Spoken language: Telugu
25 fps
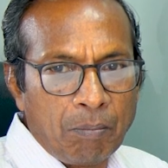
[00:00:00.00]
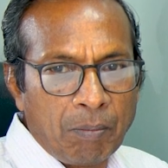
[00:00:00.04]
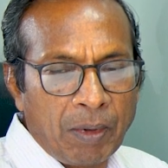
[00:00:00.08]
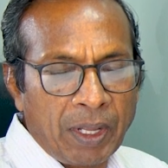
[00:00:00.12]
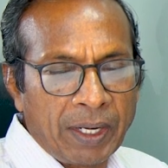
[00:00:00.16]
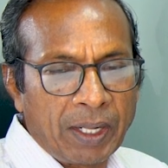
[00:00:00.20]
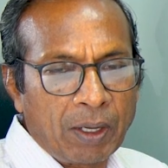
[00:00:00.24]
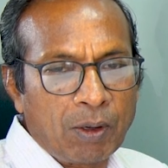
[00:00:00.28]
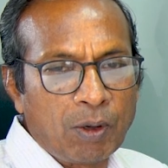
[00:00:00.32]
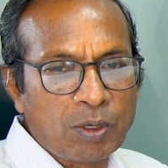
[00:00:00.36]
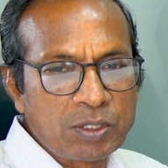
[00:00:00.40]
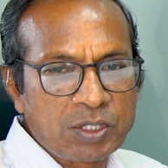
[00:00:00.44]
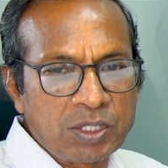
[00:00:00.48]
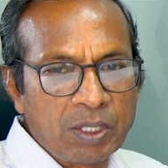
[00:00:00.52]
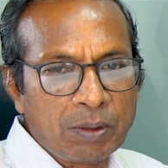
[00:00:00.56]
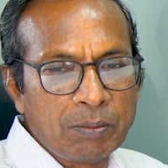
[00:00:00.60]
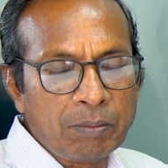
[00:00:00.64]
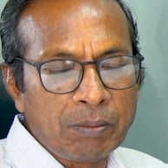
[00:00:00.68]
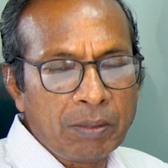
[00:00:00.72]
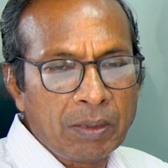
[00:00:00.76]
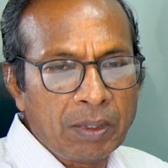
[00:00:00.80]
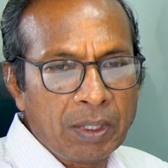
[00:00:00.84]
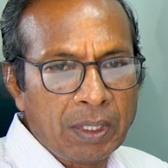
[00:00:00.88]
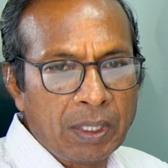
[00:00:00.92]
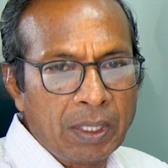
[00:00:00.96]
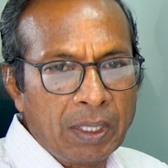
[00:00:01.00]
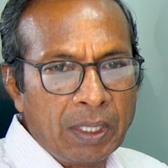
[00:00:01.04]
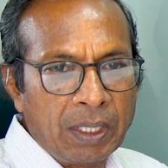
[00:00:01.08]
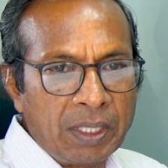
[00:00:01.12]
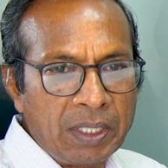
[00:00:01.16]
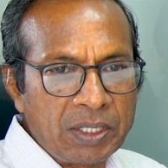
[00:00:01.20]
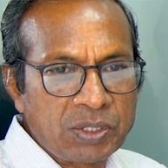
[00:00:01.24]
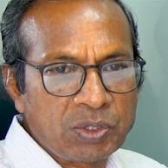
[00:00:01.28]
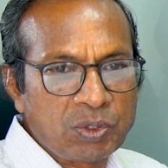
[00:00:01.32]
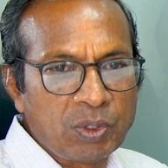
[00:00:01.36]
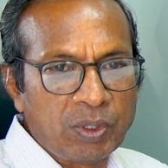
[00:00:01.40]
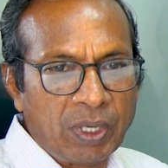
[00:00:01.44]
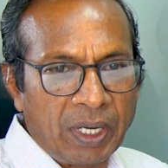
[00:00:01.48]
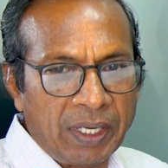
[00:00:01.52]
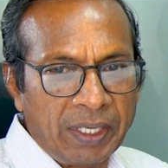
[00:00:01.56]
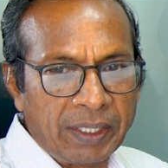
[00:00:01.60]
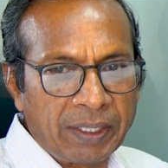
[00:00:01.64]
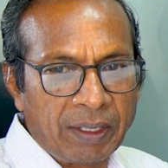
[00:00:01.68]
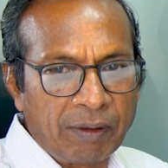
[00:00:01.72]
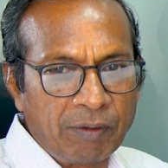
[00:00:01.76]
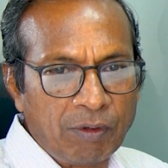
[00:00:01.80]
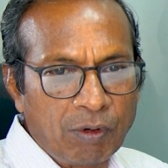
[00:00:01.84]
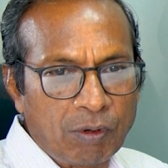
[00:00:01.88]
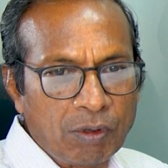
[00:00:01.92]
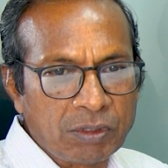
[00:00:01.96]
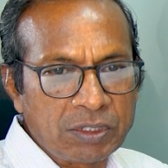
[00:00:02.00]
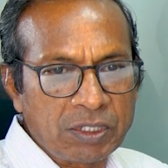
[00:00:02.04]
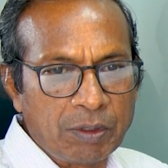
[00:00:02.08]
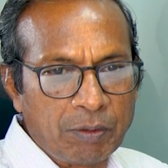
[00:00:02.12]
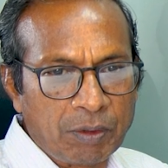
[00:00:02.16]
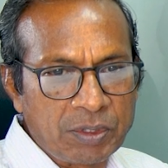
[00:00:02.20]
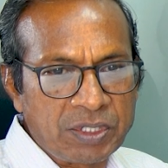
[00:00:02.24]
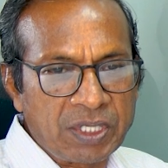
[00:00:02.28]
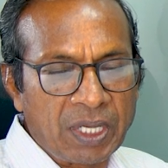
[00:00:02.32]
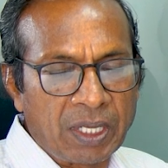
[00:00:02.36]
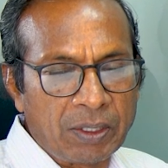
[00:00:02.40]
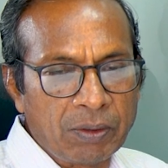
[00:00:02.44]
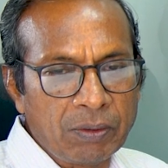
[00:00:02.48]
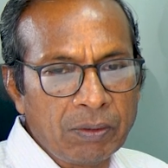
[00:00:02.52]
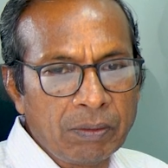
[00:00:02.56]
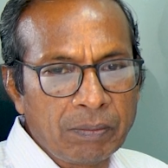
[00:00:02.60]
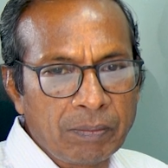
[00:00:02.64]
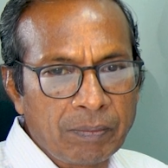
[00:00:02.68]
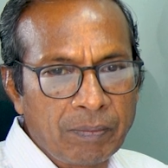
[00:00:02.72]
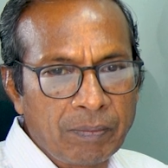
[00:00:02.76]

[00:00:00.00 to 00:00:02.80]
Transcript: మన కోసం ఇస్తున్న ఇంటర్వ్యూ కోసం వచ్చారు